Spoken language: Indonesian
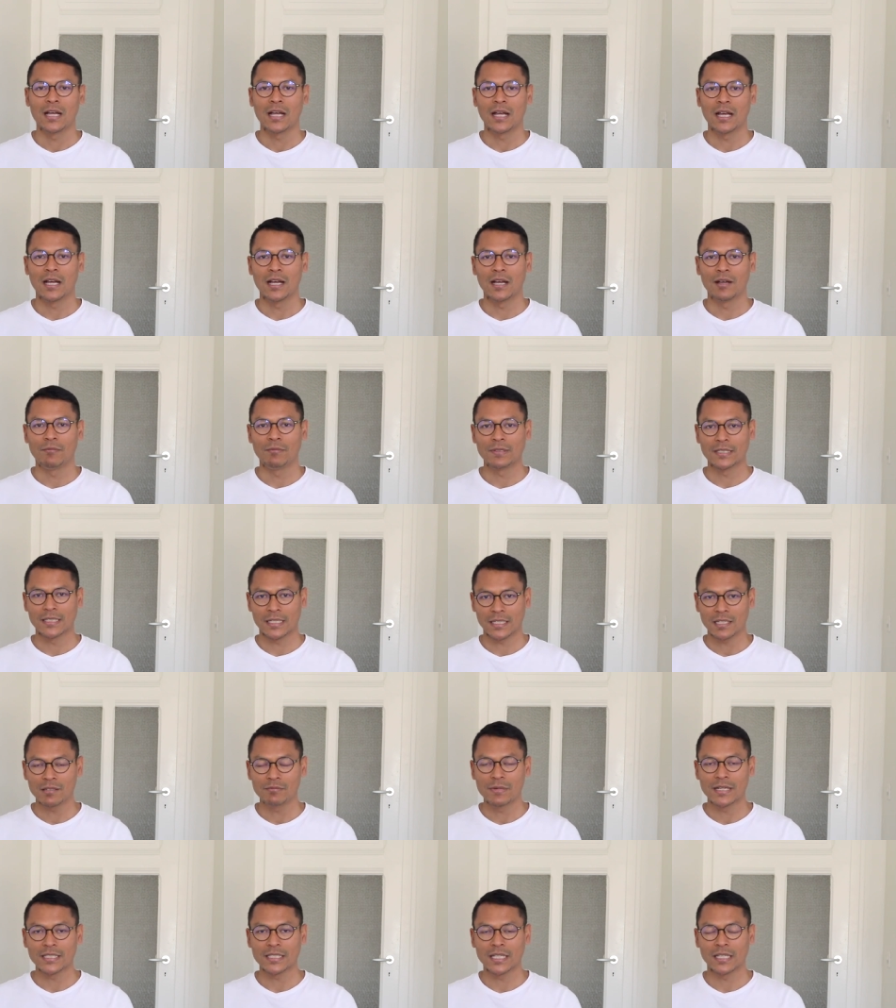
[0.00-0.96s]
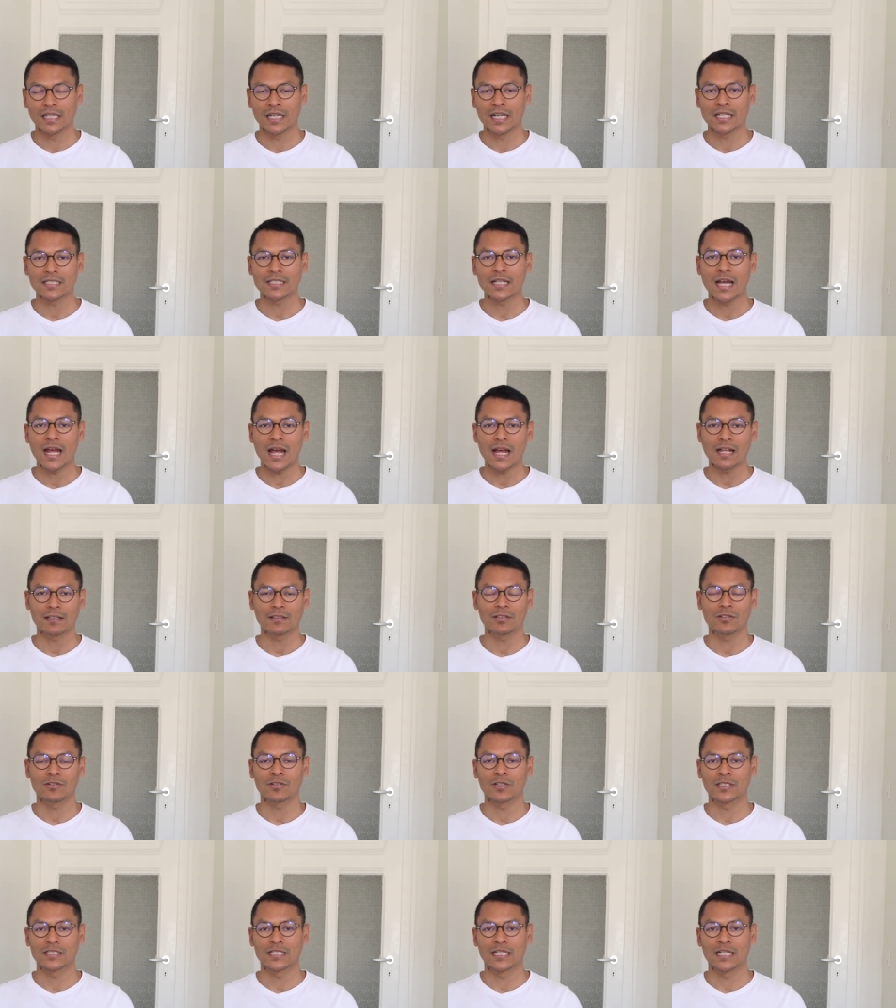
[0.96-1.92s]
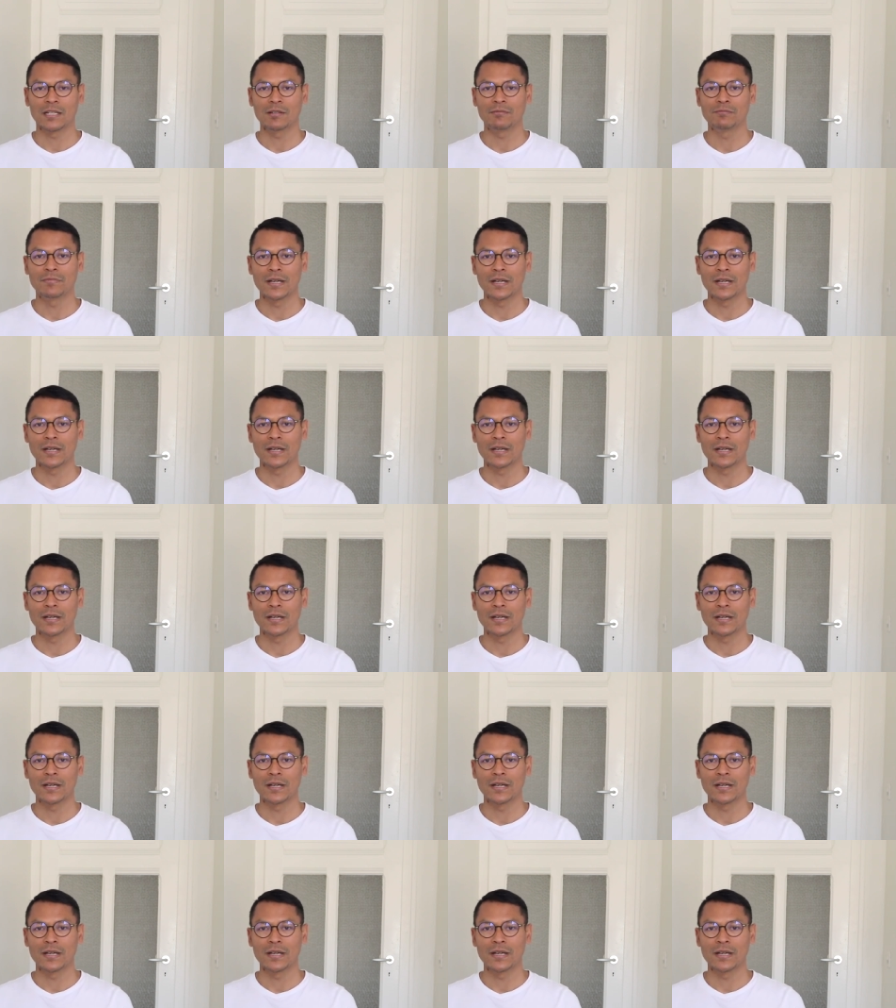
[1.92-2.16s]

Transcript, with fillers: uh, misalkan bahasa Inggris atau ke dalam